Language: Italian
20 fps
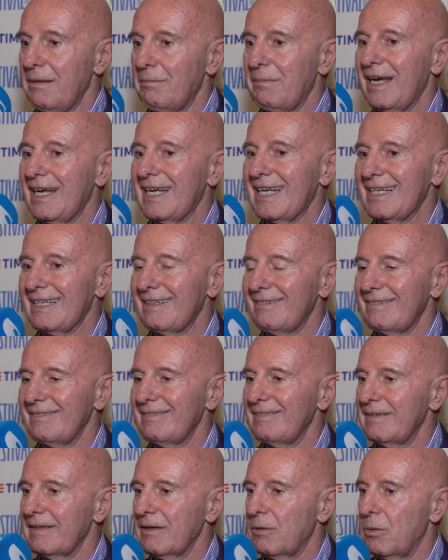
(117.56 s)
Ma
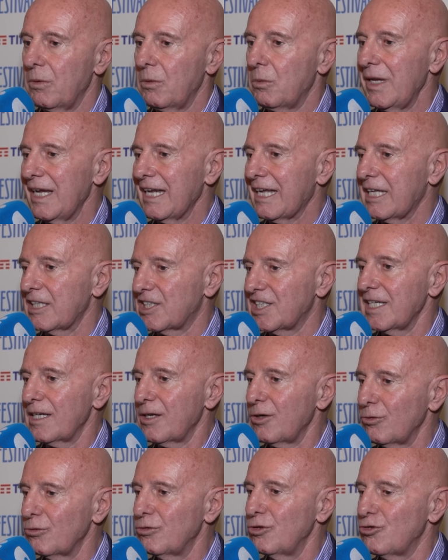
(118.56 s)
eh, quelli che
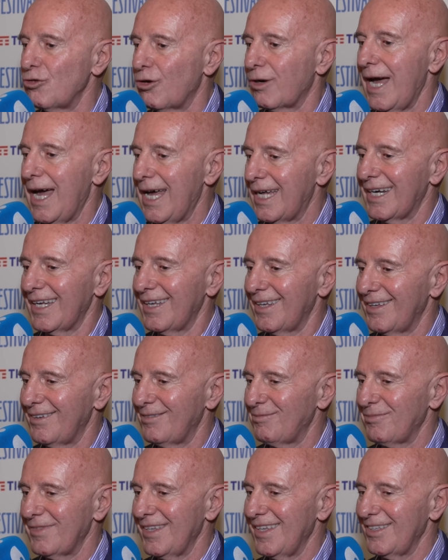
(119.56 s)
cercano di giocare,
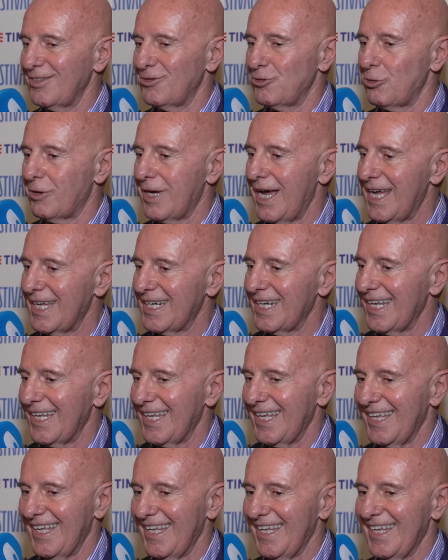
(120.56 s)
giocare
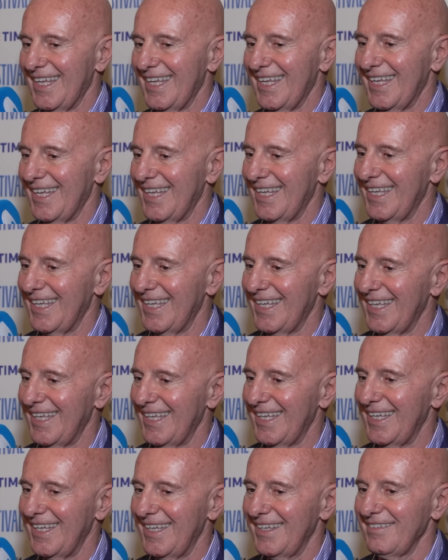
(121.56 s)

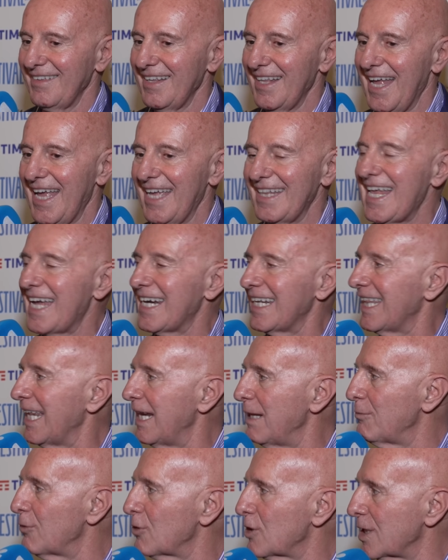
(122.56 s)
e, e dare
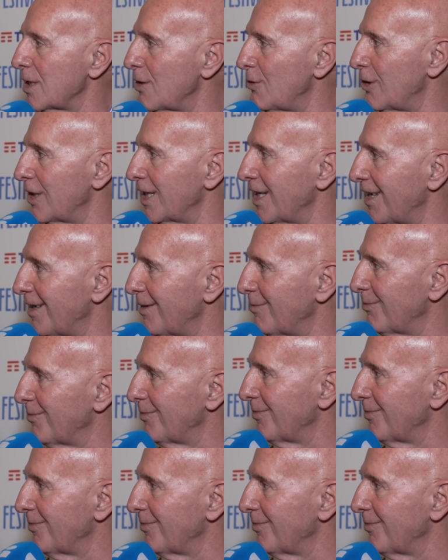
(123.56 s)
delle emozioni,